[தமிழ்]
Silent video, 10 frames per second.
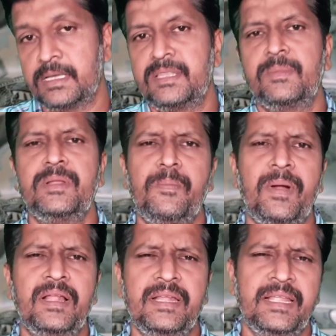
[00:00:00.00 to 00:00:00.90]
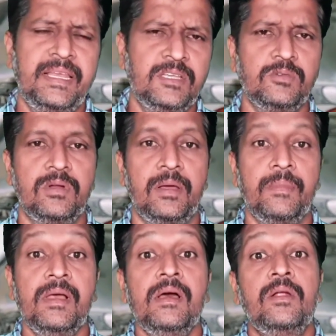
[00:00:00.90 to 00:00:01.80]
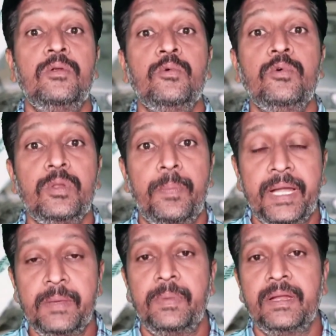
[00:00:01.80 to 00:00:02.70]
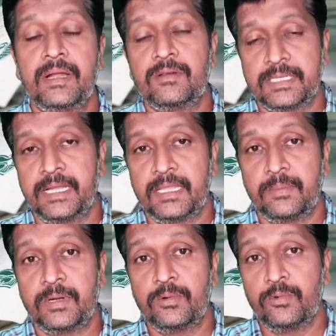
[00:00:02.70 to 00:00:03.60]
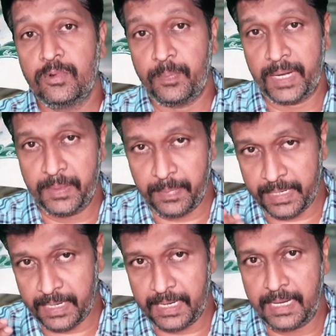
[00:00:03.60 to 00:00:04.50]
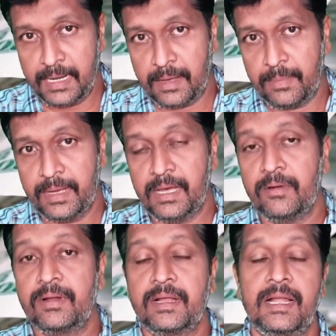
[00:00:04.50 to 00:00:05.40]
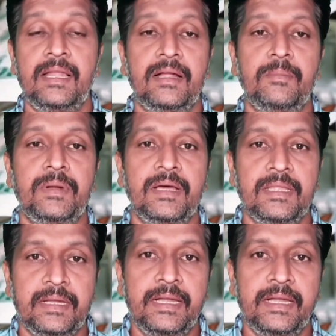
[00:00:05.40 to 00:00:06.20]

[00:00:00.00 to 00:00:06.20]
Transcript: ஆகிருக்கு இது மாதிரி பல நிறைய சொல்லலாம் நூறு பணிப்பெண்கள் அவர் செய்கிறதுக்கு பிற நூறு பணிப்பெண்கள் இல்லாமல் அவர் கல்யாணம் பண்ணாத